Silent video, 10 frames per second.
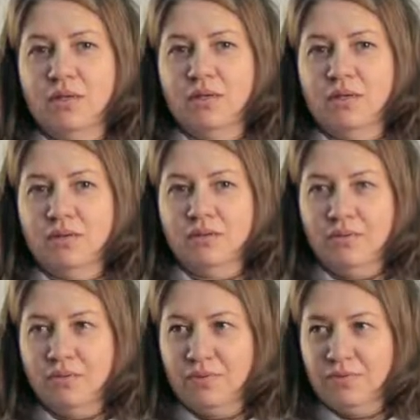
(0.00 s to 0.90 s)
э,
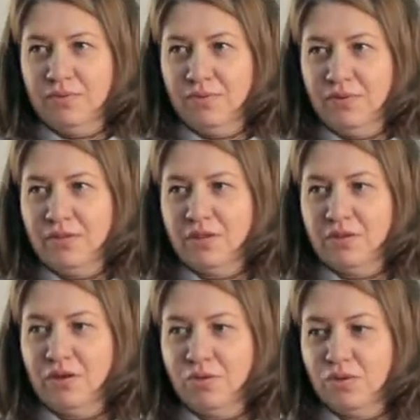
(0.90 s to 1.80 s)

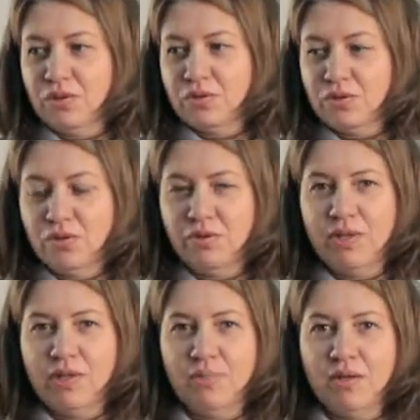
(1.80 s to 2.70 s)
видя какое-то слово,
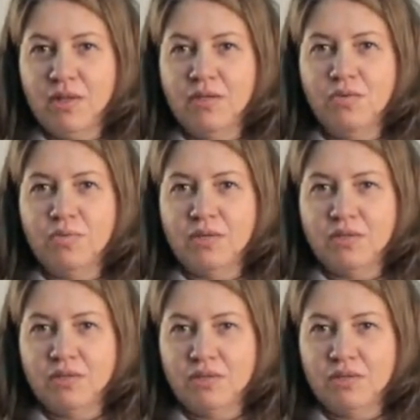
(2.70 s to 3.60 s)
я не могла его
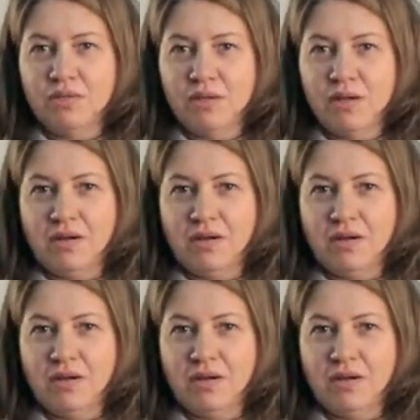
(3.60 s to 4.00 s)
произносить.